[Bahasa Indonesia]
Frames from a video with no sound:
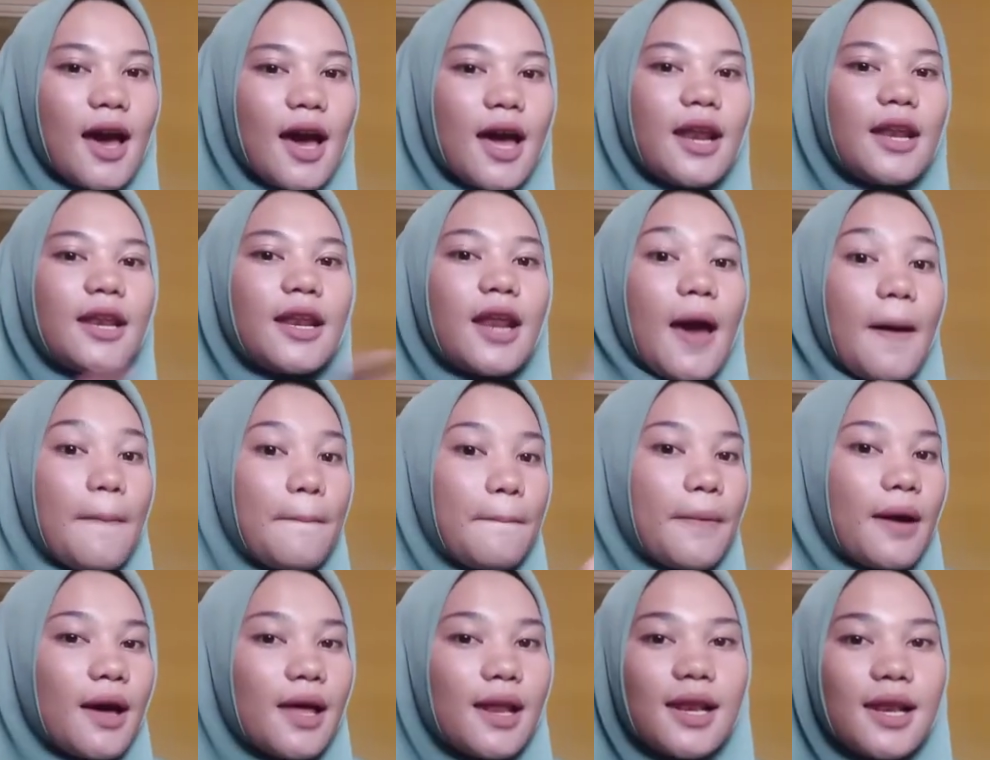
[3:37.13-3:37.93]

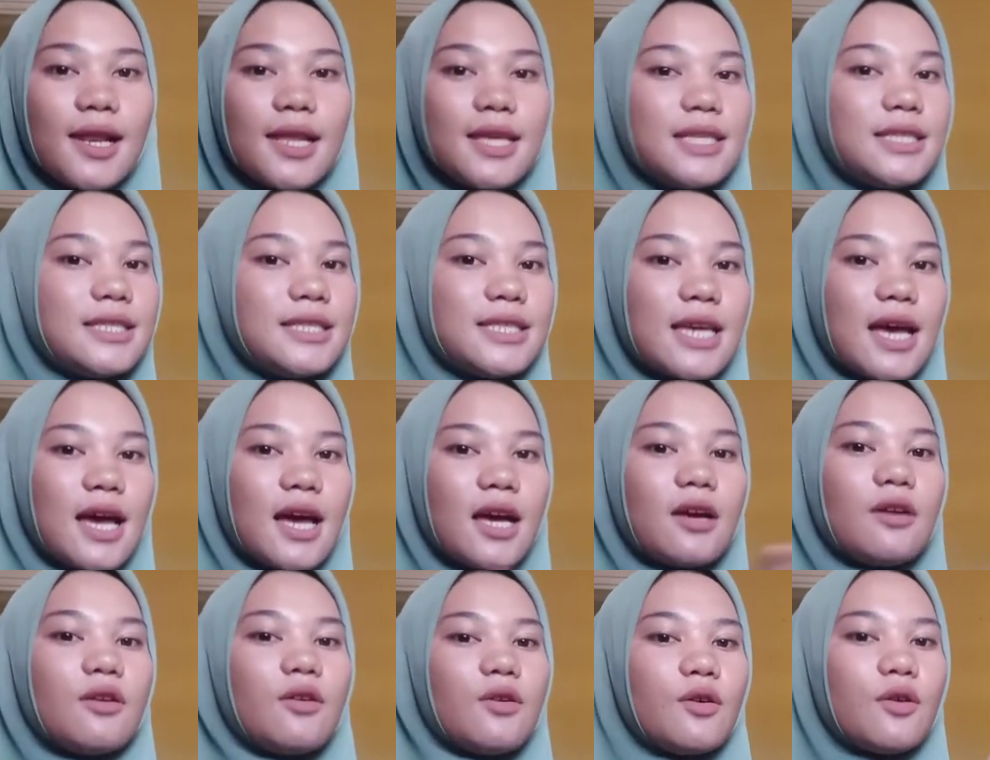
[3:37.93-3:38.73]
anak paling
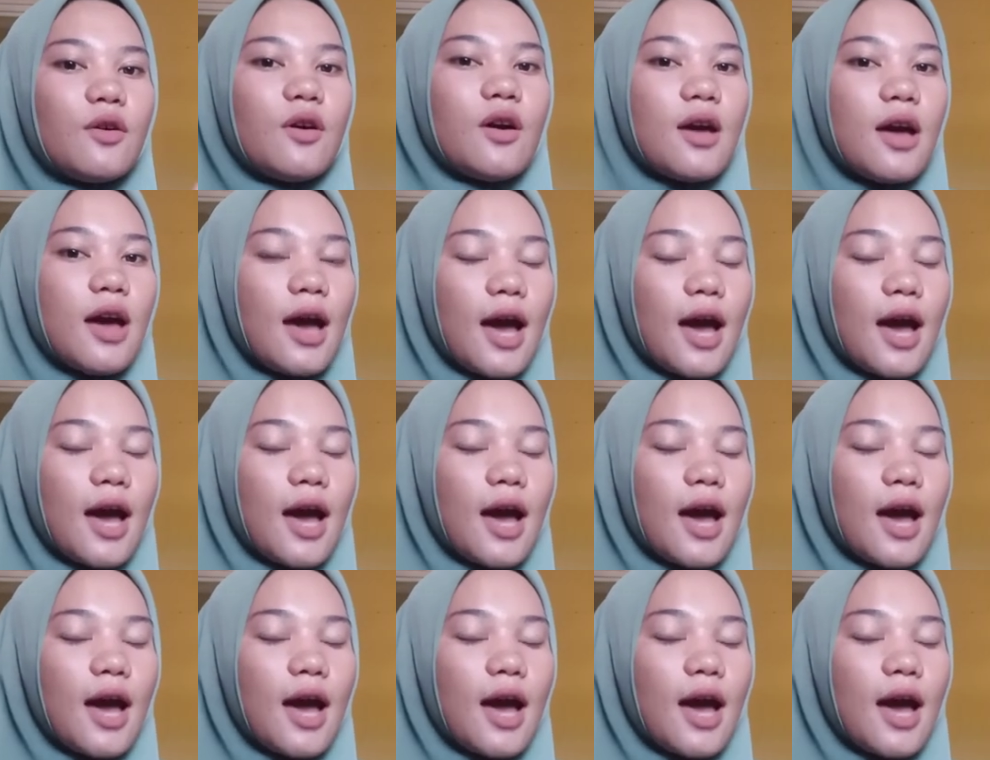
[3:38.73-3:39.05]
jago